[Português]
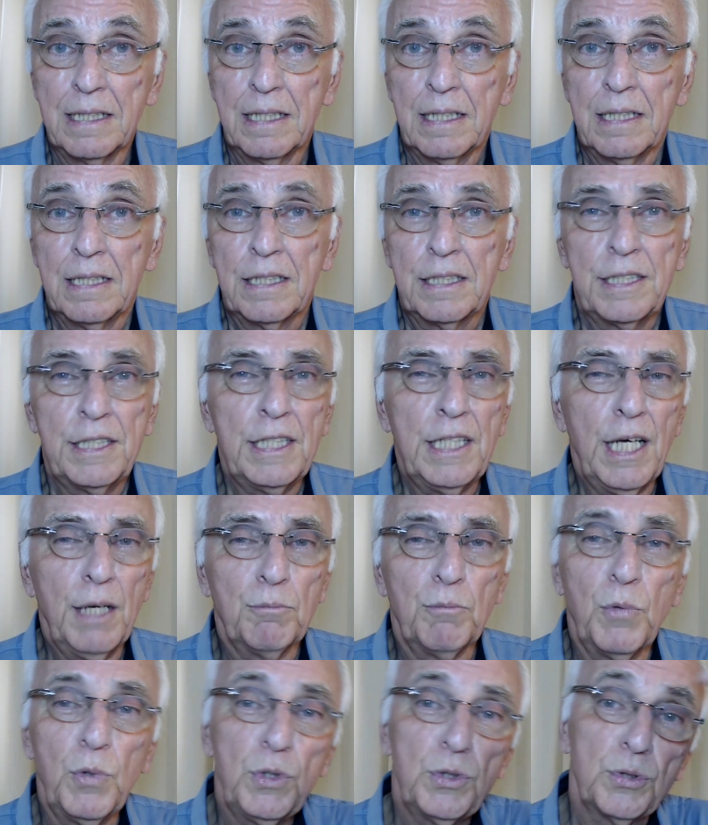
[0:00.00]
que é
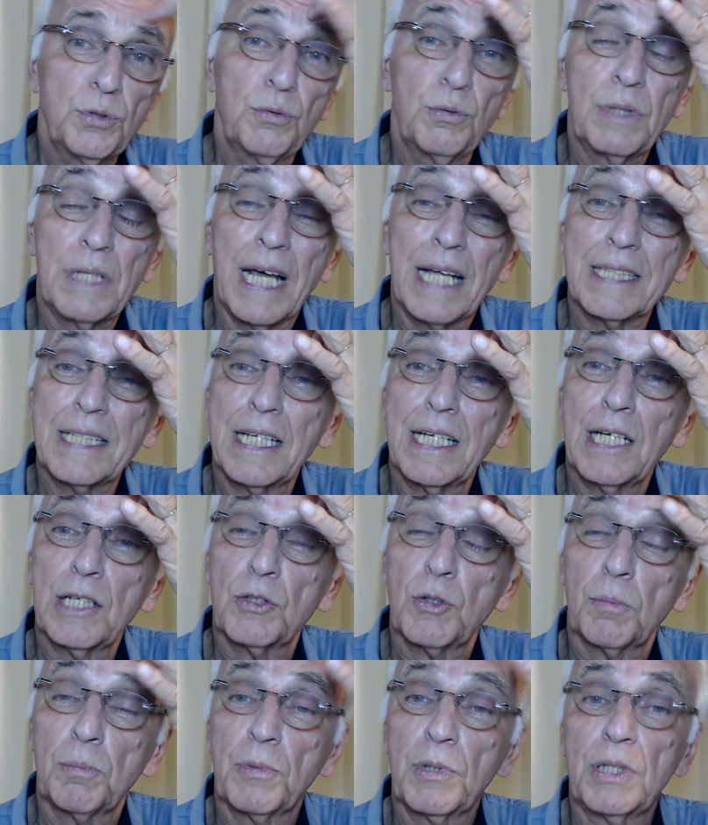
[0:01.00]
muito estudada na
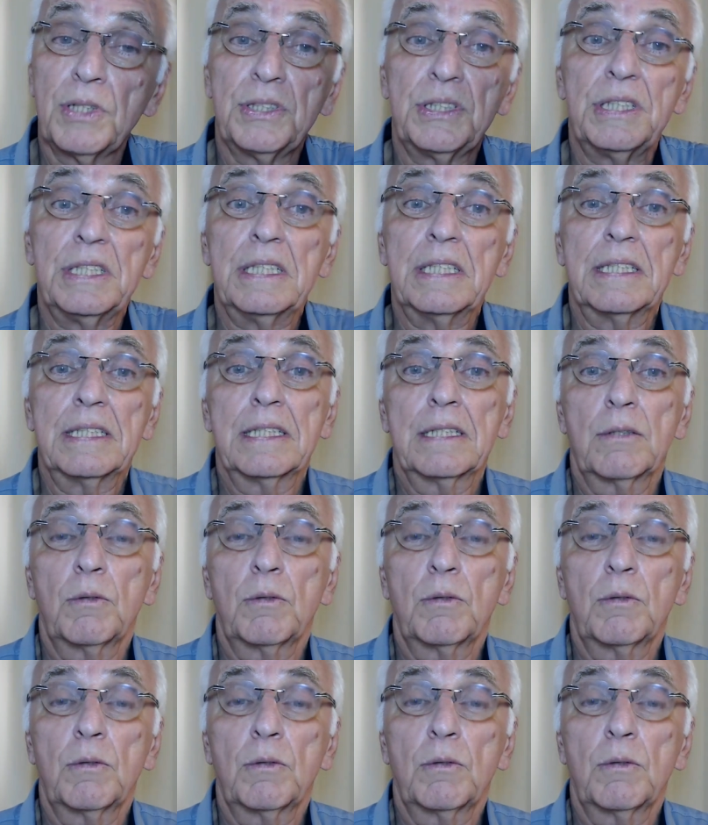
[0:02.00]
antropologia, né?